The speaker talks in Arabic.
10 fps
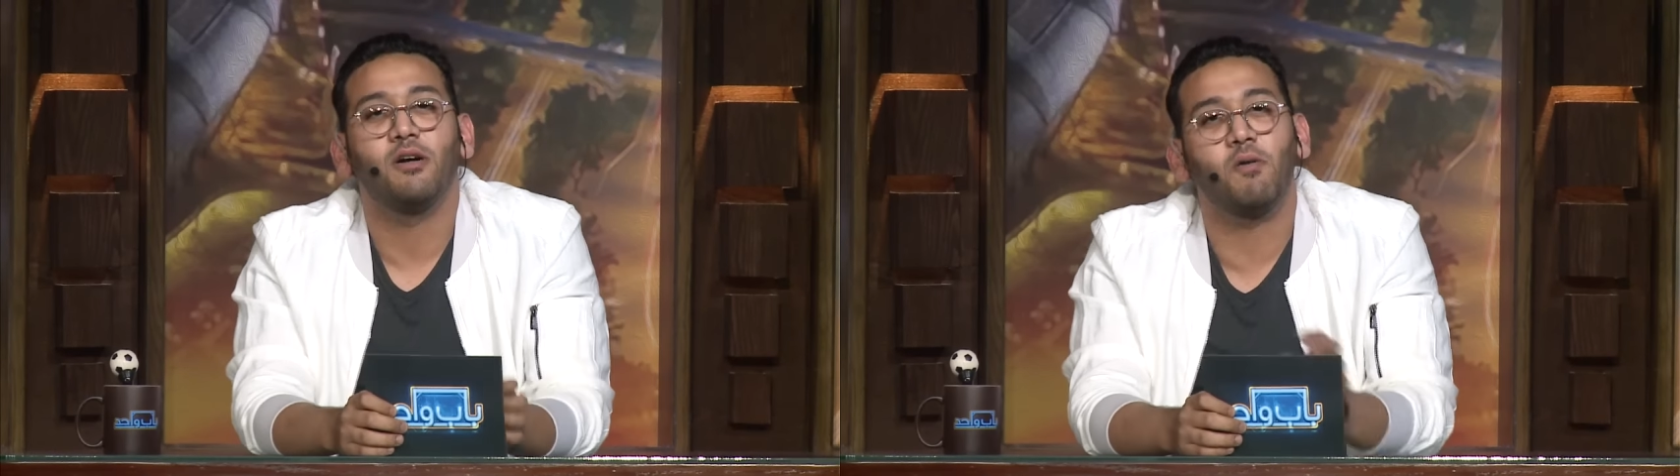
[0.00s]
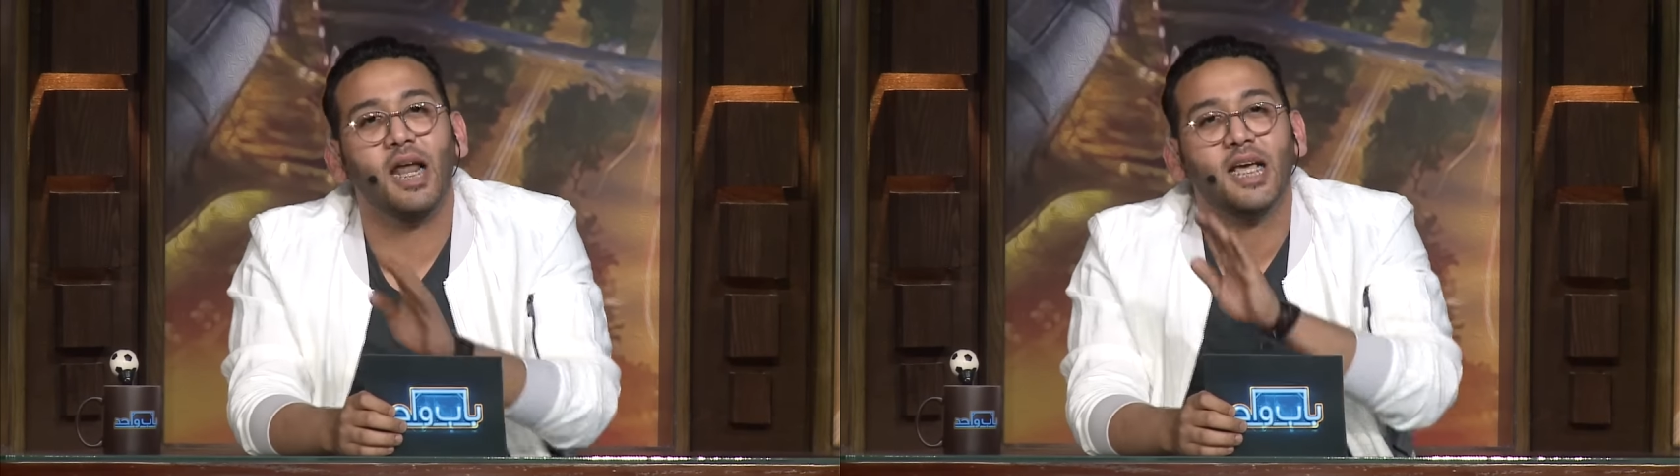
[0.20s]

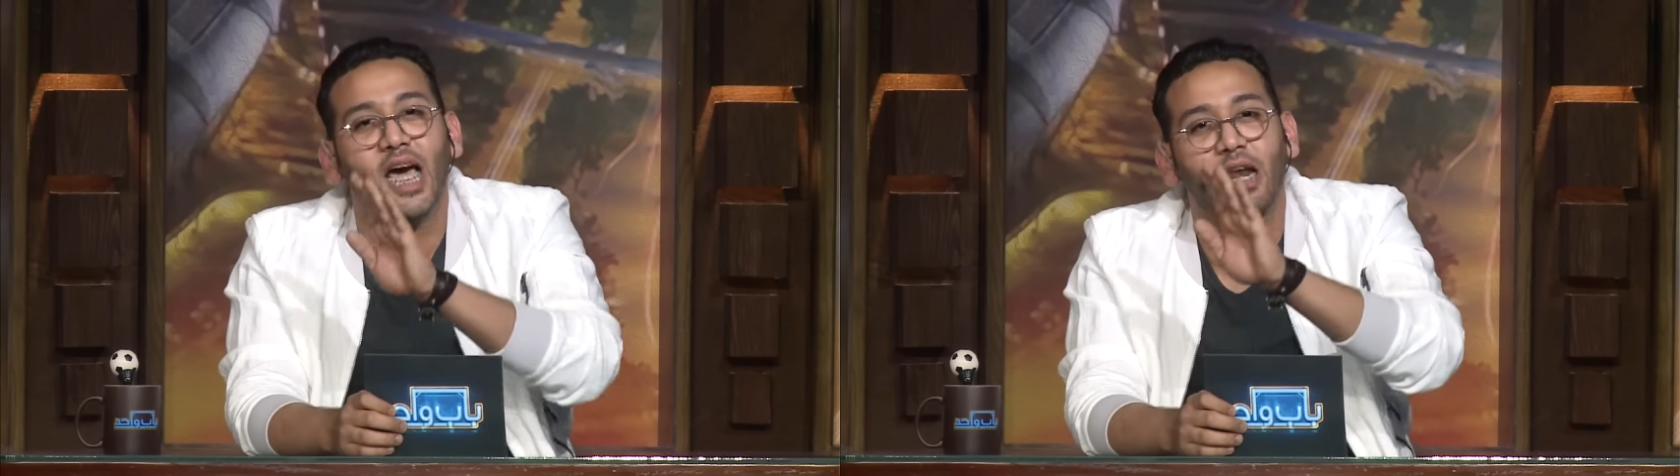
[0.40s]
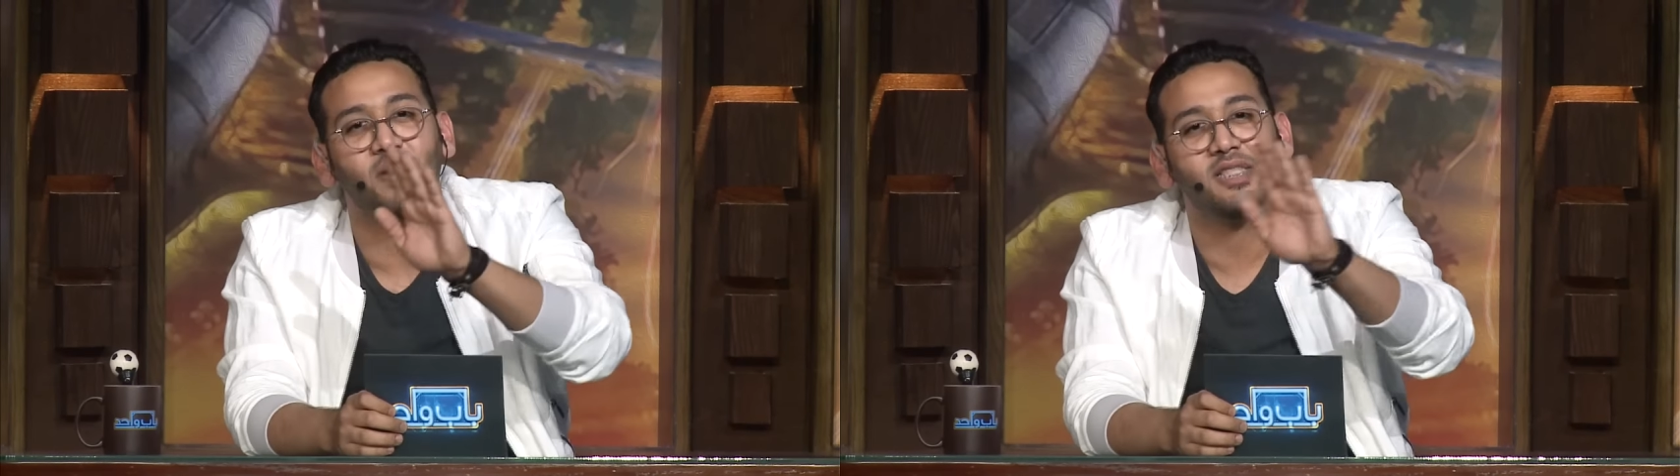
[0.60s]
ولا
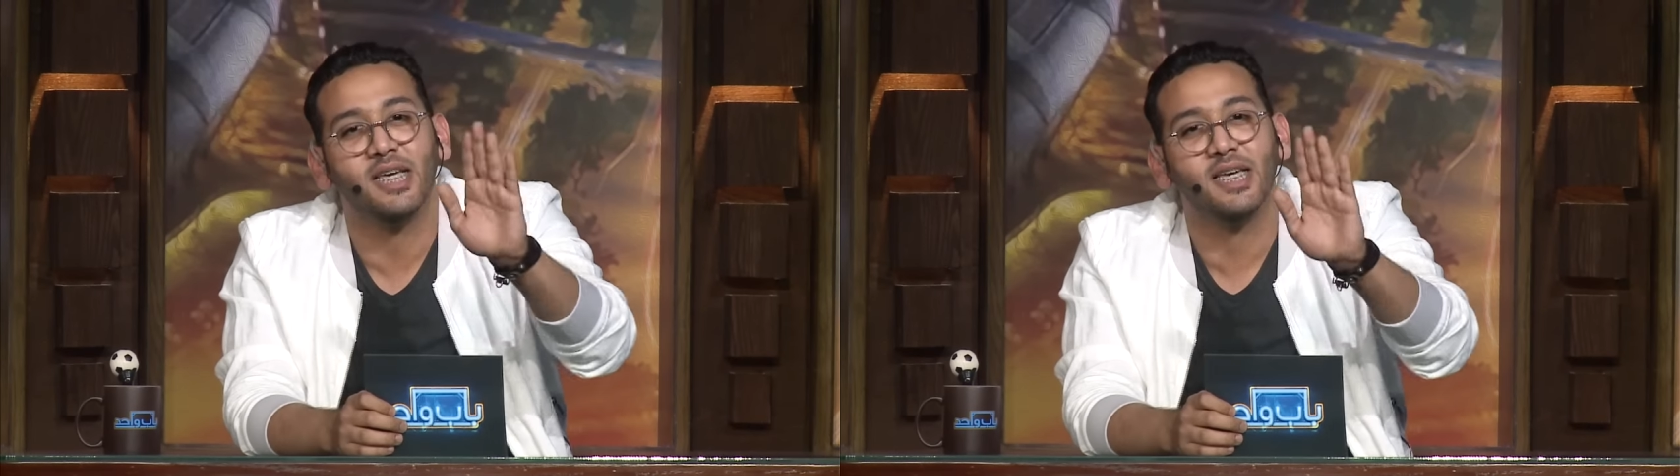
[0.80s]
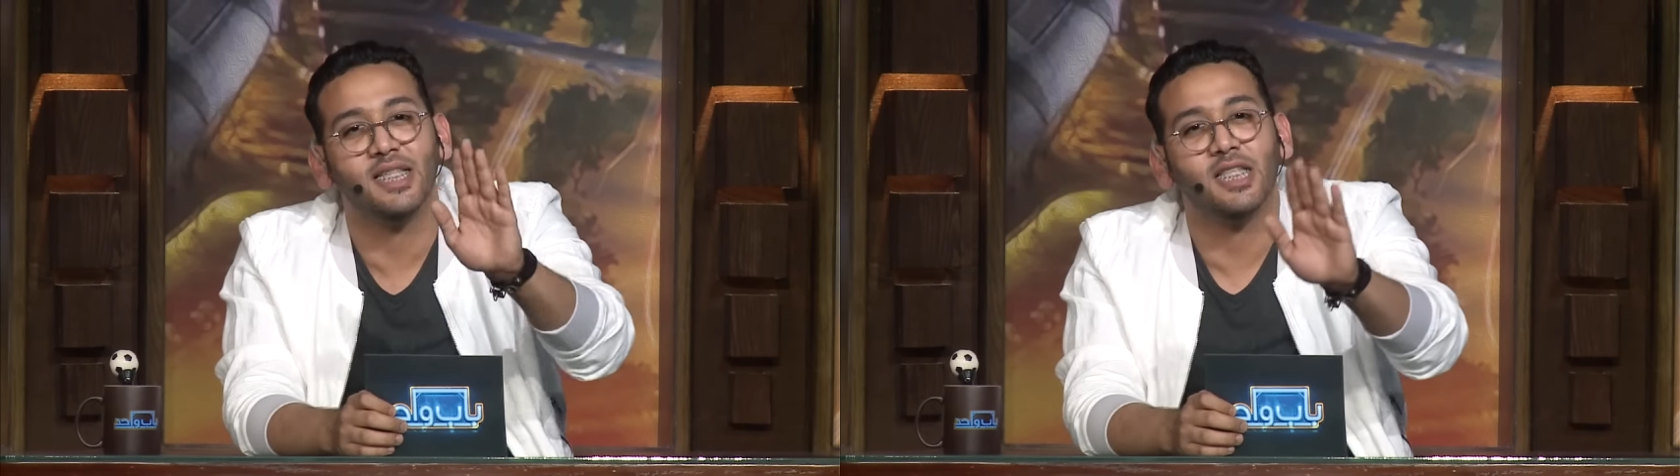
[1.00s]
كهرباء
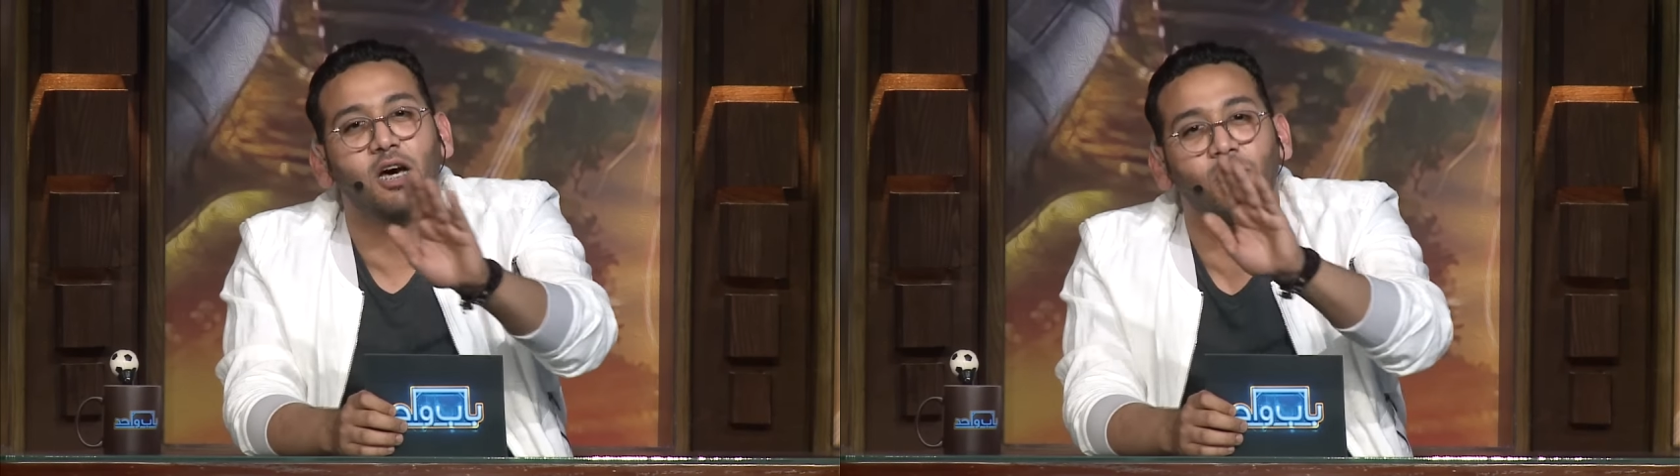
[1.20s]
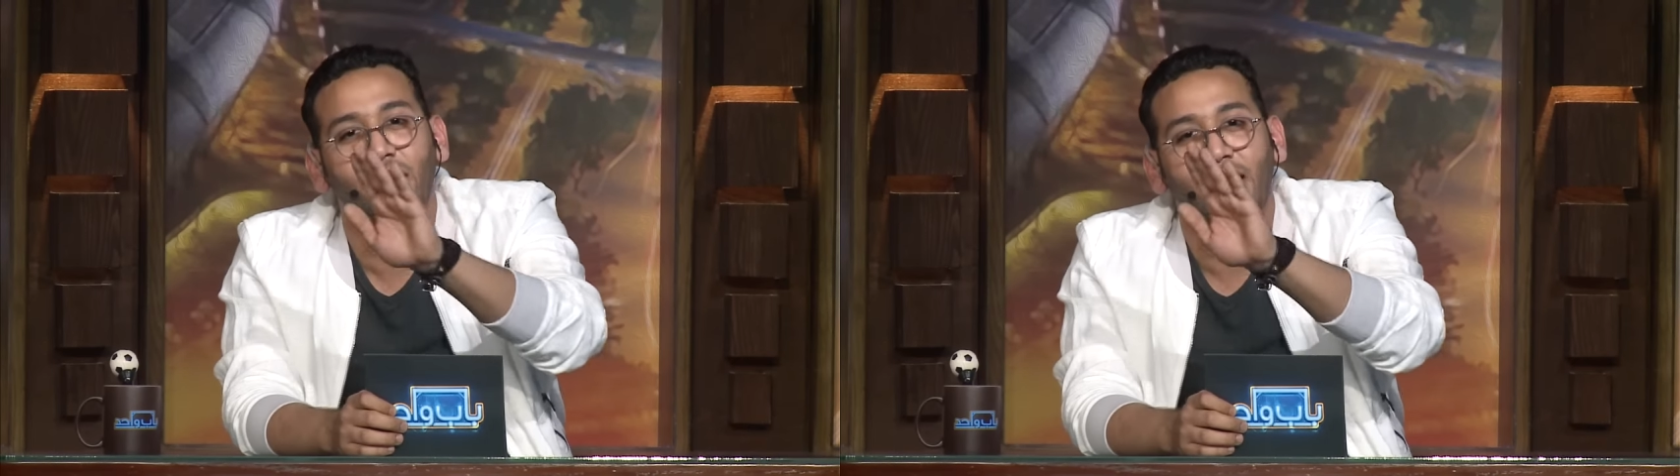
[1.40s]

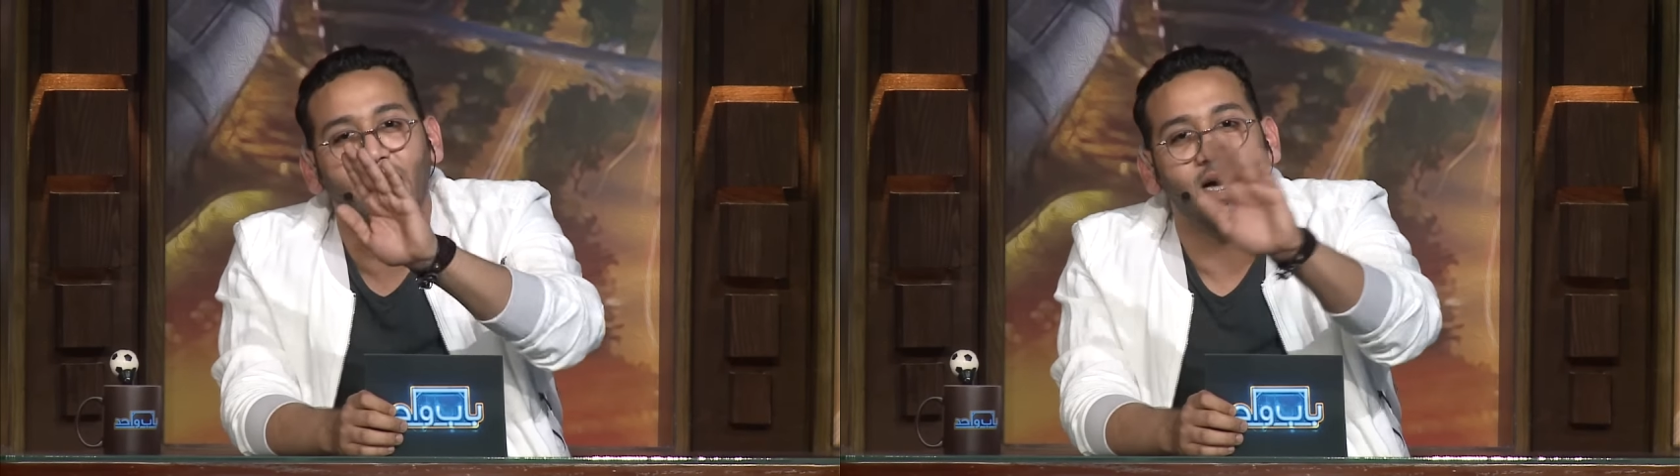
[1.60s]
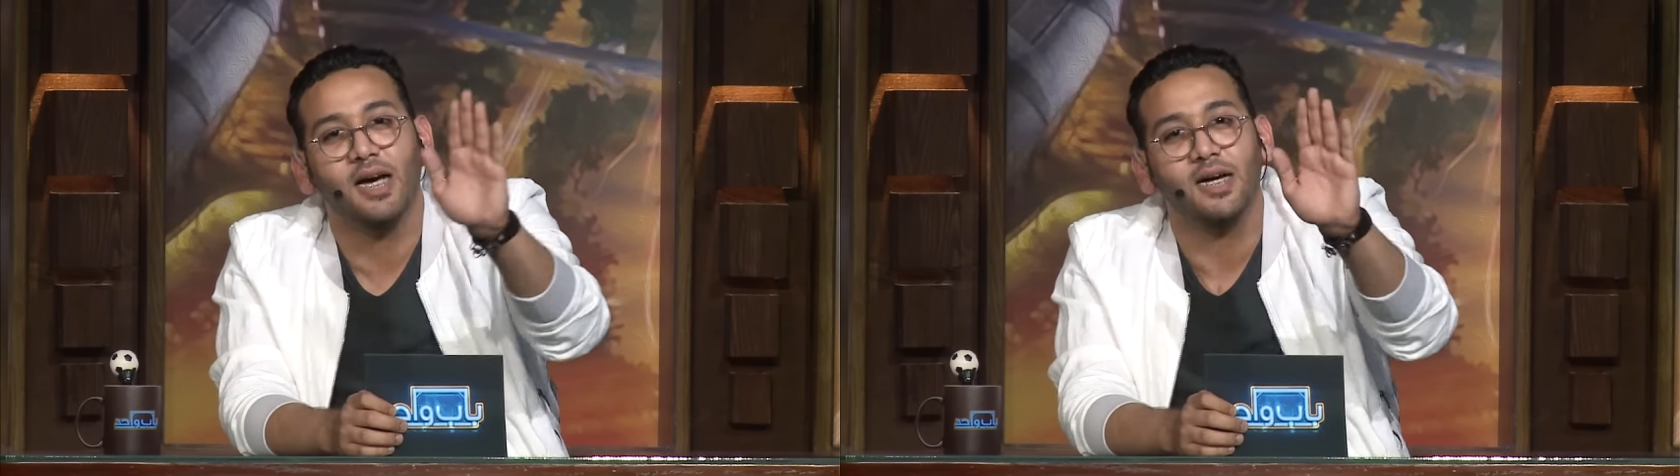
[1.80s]
تنقطع
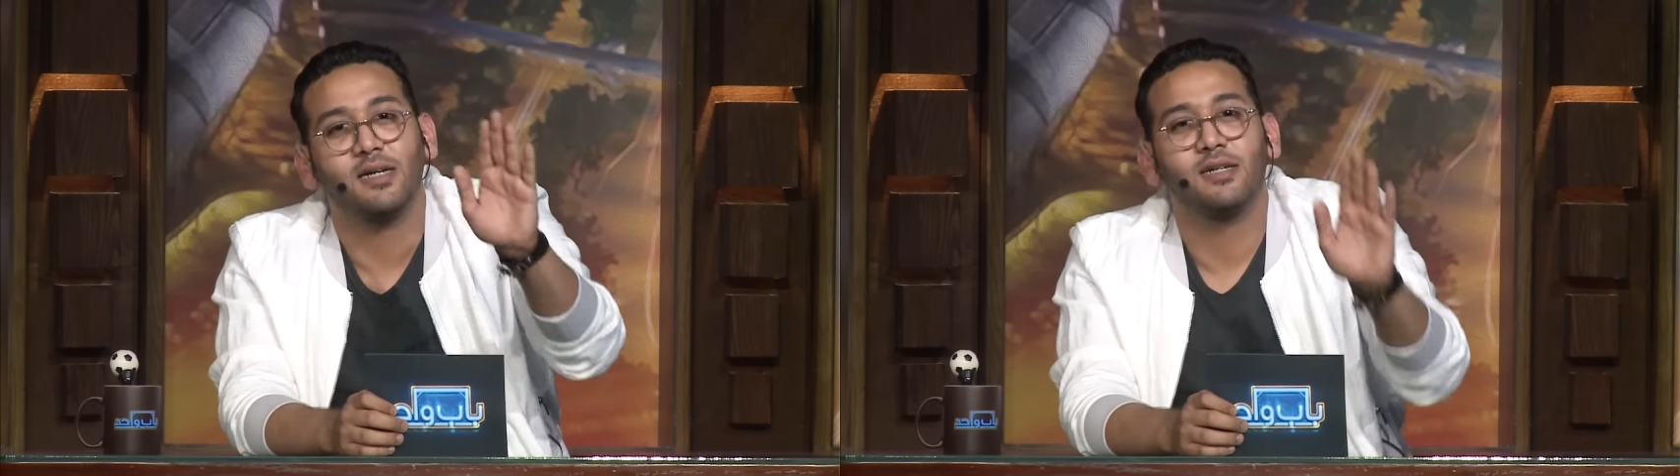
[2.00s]
ولا